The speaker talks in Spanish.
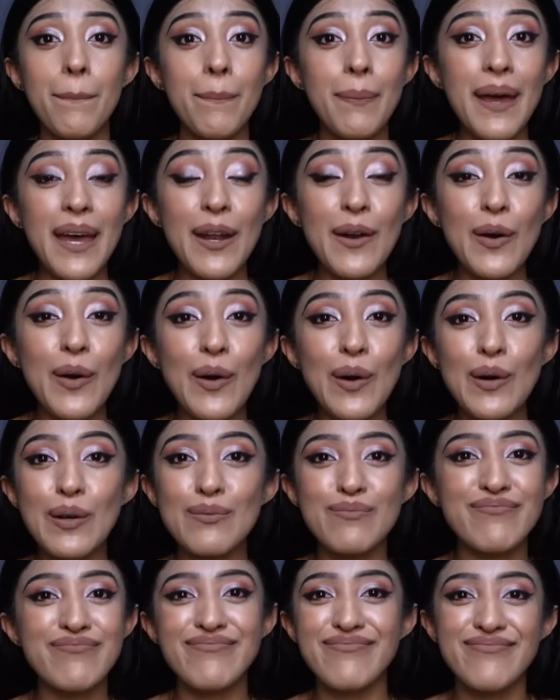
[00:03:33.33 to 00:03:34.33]

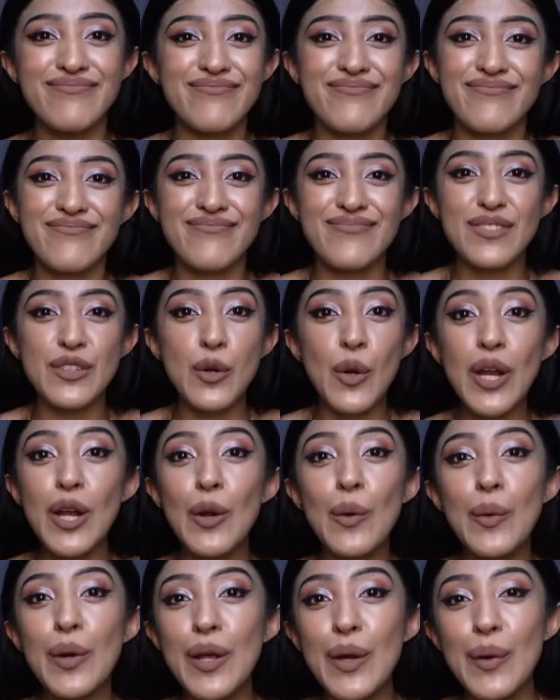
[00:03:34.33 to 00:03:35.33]
pero no es
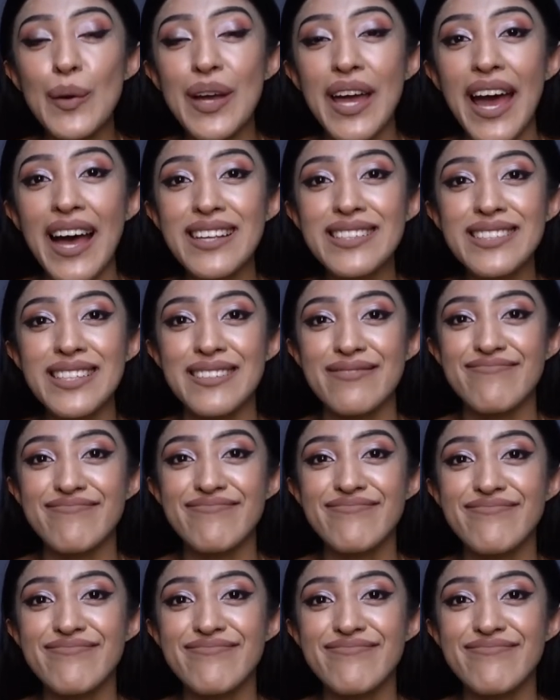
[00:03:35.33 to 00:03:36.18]
lo único que hace.